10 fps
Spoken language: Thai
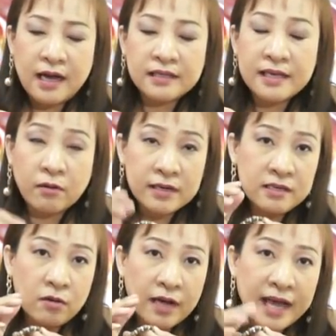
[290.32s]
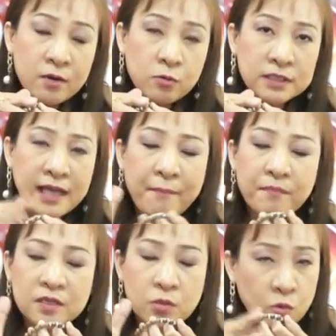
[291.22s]
เกี่ยวกับเรื่องของการดูดซับ
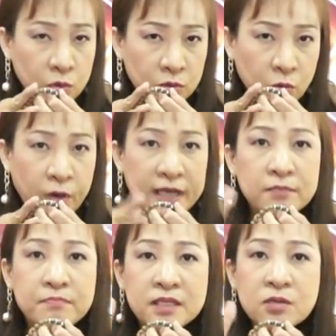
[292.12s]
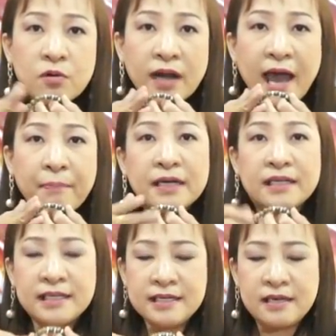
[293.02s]
ถูกหวยมีโชคลาภเกิ
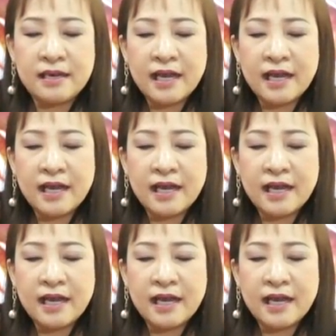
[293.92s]
ดขึ้น